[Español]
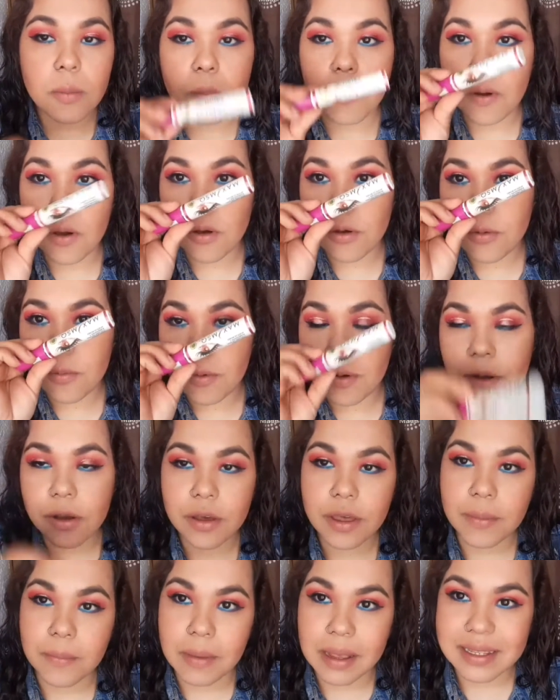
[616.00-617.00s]
Pongo un poco
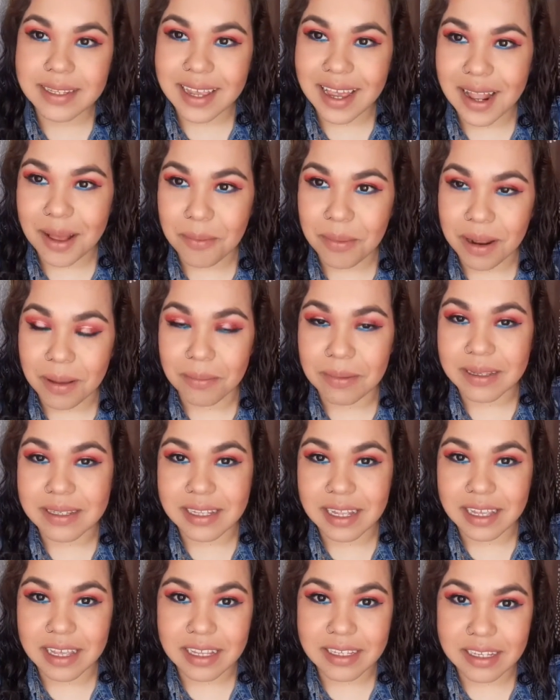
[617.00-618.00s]
de máscara para
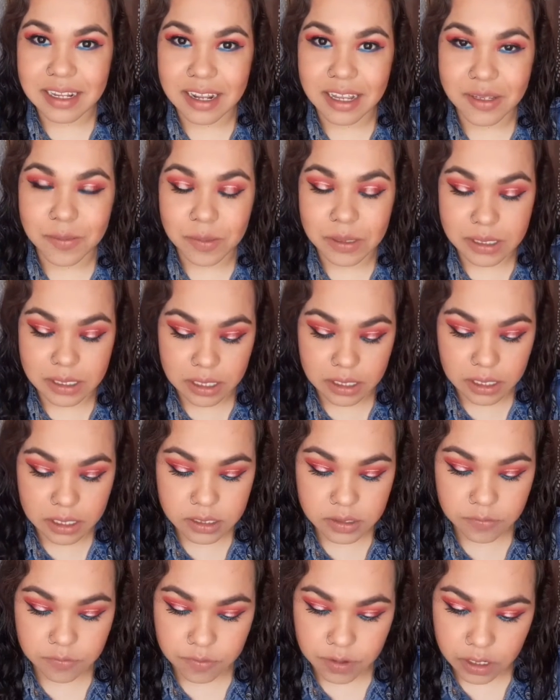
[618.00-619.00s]
pestañas en las
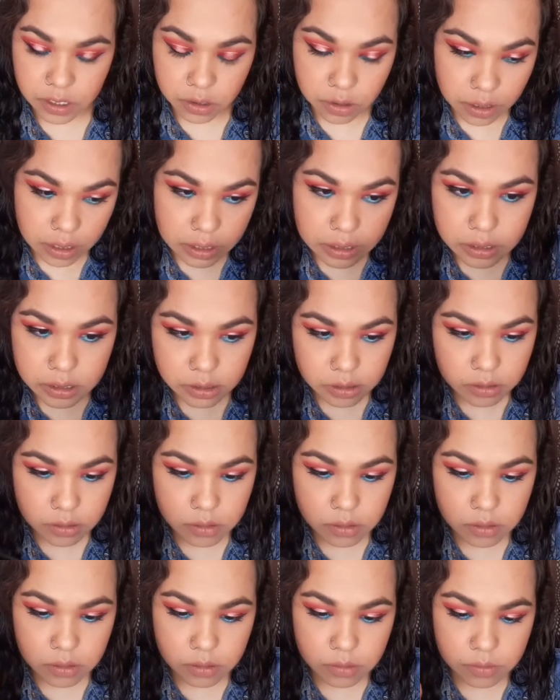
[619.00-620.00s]
pestañas inferiores.
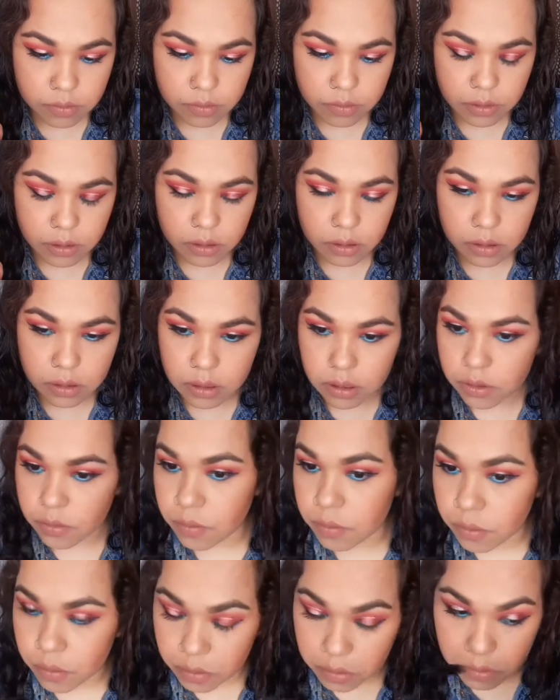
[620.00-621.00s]
Voy a quitar
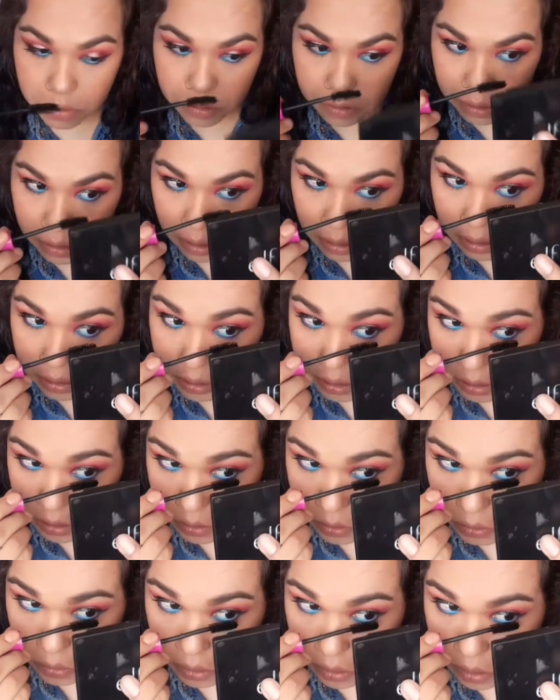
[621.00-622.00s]
un poco del
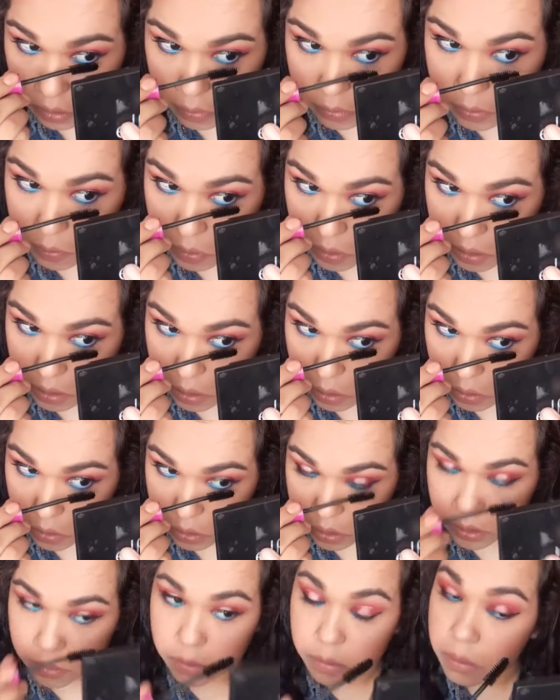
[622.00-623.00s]
exceso, nada más para que
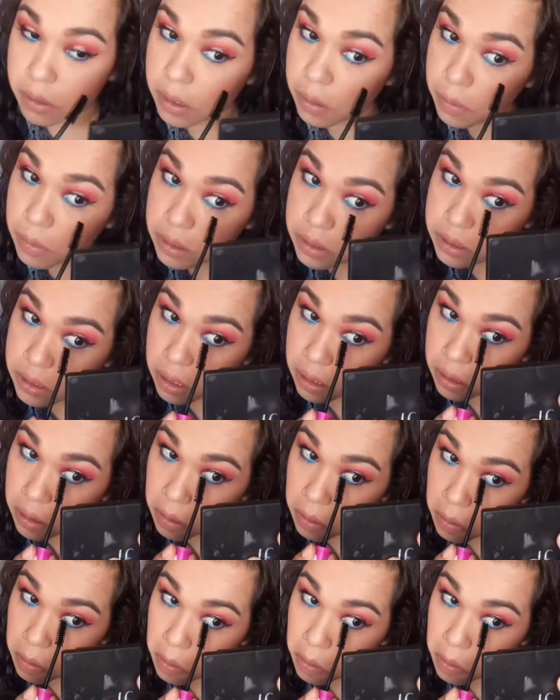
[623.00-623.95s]
no se me vaya a manchar.